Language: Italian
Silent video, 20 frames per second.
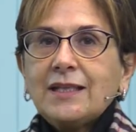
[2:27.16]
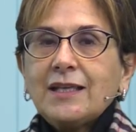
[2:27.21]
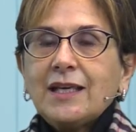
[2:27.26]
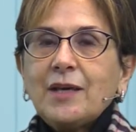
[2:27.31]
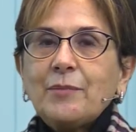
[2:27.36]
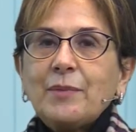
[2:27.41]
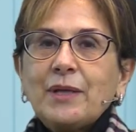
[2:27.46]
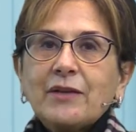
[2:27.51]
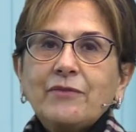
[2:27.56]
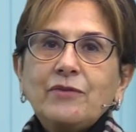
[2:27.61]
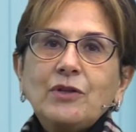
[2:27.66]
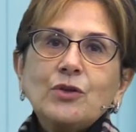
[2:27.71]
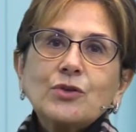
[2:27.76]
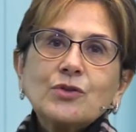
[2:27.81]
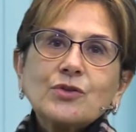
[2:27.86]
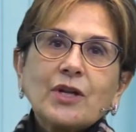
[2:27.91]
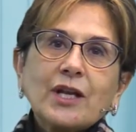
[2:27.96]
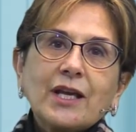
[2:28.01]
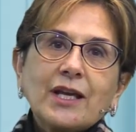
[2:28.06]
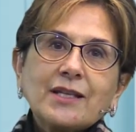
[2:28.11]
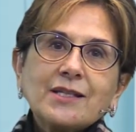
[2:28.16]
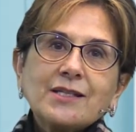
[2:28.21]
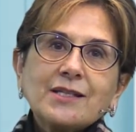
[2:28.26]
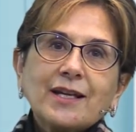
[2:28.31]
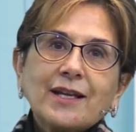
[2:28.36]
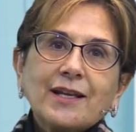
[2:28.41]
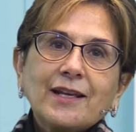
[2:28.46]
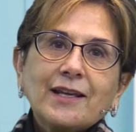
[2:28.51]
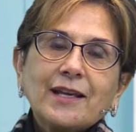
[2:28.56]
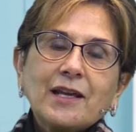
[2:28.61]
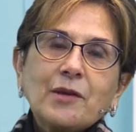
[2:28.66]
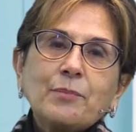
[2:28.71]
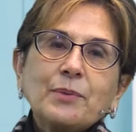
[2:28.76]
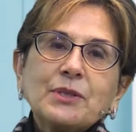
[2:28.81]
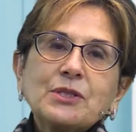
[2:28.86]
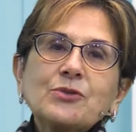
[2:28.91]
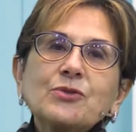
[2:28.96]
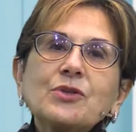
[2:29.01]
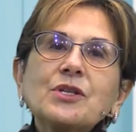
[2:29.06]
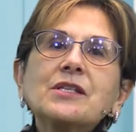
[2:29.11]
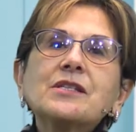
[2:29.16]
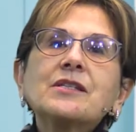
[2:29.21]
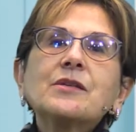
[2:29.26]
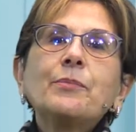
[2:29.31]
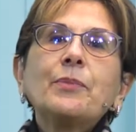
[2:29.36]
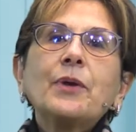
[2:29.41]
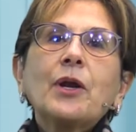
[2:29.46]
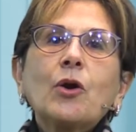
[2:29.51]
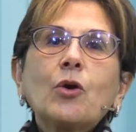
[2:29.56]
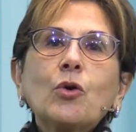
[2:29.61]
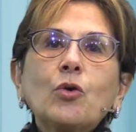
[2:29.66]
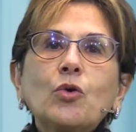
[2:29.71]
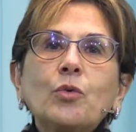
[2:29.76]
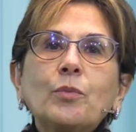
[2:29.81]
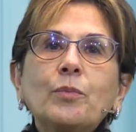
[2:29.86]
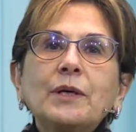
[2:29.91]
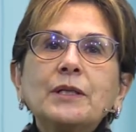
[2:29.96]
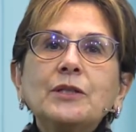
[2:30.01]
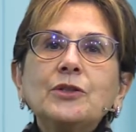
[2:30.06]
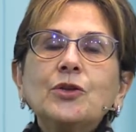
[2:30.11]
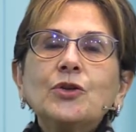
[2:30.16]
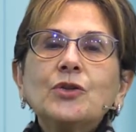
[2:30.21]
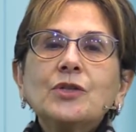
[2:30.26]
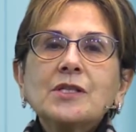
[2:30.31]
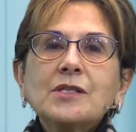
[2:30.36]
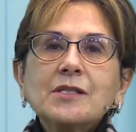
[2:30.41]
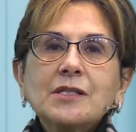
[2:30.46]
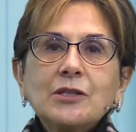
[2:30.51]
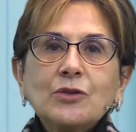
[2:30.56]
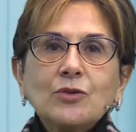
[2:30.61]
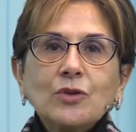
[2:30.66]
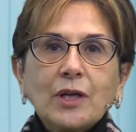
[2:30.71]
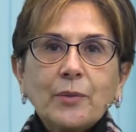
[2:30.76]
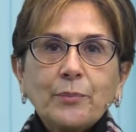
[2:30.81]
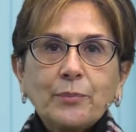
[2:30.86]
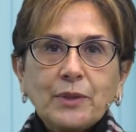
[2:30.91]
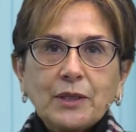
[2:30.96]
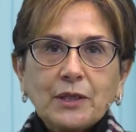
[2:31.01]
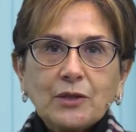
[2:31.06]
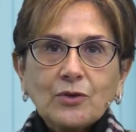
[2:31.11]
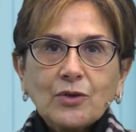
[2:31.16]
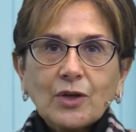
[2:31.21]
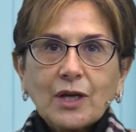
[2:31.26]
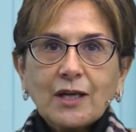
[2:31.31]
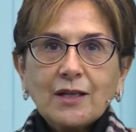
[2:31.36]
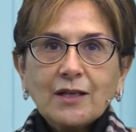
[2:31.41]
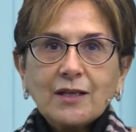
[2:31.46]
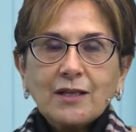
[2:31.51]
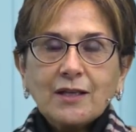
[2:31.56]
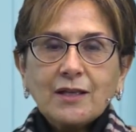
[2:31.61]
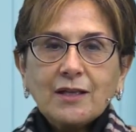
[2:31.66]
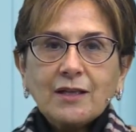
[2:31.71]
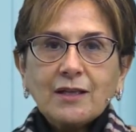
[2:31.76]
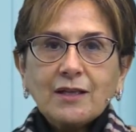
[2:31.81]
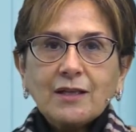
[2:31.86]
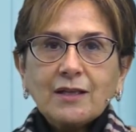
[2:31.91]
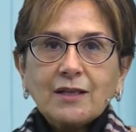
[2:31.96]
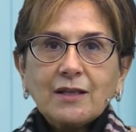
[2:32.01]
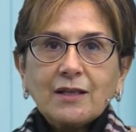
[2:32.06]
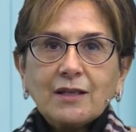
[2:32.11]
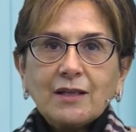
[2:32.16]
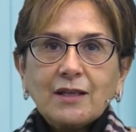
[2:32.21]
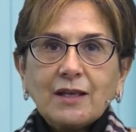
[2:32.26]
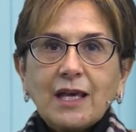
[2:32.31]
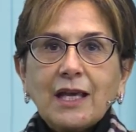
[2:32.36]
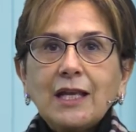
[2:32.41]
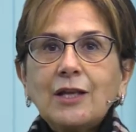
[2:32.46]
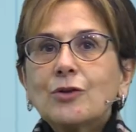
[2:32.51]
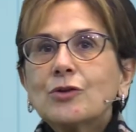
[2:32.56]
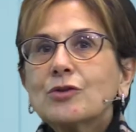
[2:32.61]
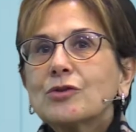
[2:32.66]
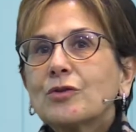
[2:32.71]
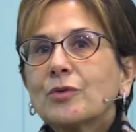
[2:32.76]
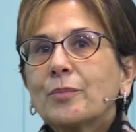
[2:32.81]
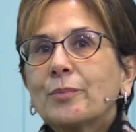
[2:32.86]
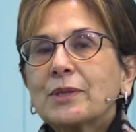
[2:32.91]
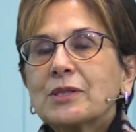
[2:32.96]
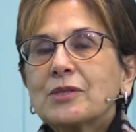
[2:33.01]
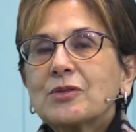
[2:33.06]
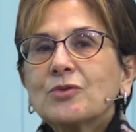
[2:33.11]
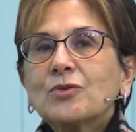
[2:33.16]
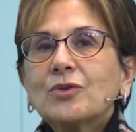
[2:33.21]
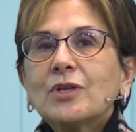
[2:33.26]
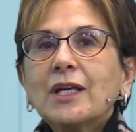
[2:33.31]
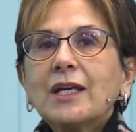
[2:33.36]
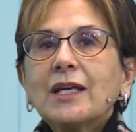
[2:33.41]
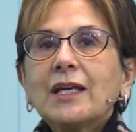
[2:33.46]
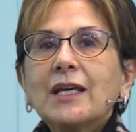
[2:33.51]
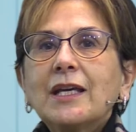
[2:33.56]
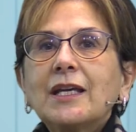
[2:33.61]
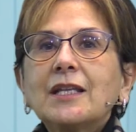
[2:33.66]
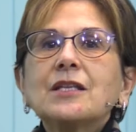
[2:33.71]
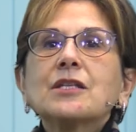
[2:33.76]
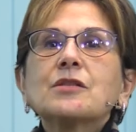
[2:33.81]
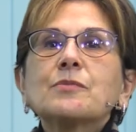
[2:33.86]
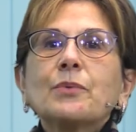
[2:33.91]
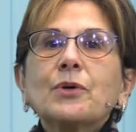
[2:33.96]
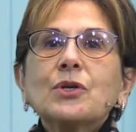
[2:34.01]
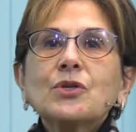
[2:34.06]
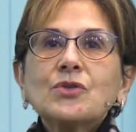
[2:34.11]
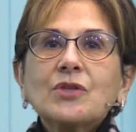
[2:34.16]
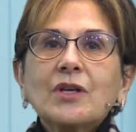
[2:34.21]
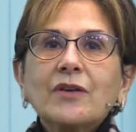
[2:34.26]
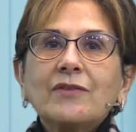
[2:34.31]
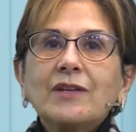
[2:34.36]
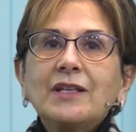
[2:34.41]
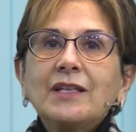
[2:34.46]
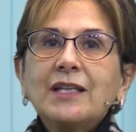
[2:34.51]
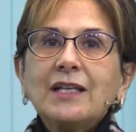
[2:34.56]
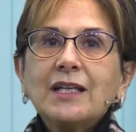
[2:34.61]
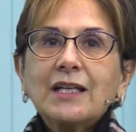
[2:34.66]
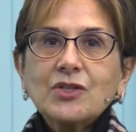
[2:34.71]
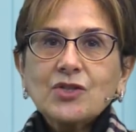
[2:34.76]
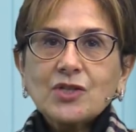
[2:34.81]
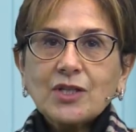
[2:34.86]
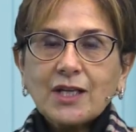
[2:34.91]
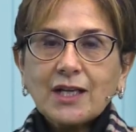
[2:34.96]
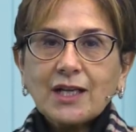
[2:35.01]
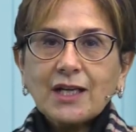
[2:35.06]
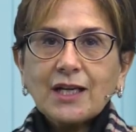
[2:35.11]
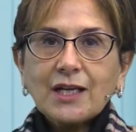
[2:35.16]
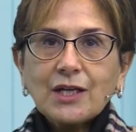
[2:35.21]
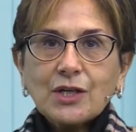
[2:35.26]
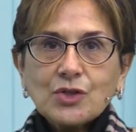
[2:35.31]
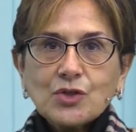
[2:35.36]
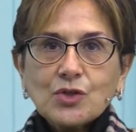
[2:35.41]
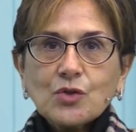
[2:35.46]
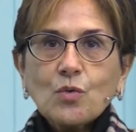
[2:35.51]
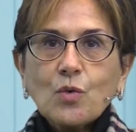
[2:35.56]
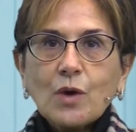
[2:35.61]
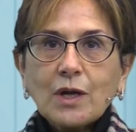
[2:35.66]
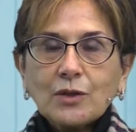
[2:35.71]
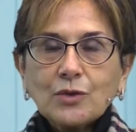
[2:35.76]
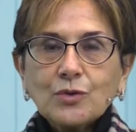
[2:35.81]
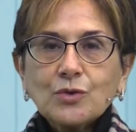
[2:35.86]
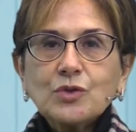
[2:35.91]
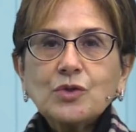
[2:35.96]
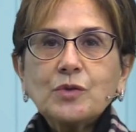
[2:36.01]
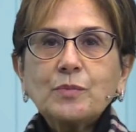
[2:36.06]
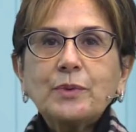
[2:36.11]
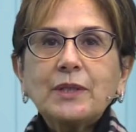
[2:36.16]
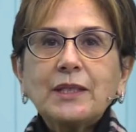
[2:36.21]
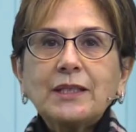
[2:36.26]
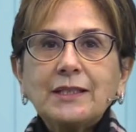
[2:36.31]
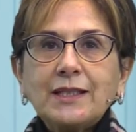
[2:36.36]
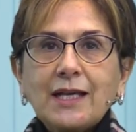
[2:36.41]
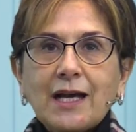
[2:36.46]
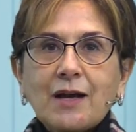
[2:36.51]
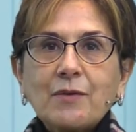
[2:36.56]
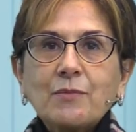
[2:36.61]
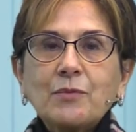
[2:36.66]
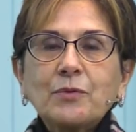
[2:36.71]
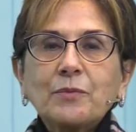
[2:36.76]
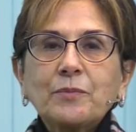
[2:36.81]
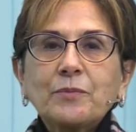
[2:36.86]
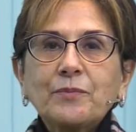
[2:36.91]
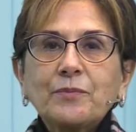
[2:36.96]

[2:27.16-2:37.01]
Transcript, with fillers: È meraviglioso leggere che il pastore si preoccupa di ogni singola pecora e il nostro pastore è disposto a venire a cercarci quando ci perdiamo.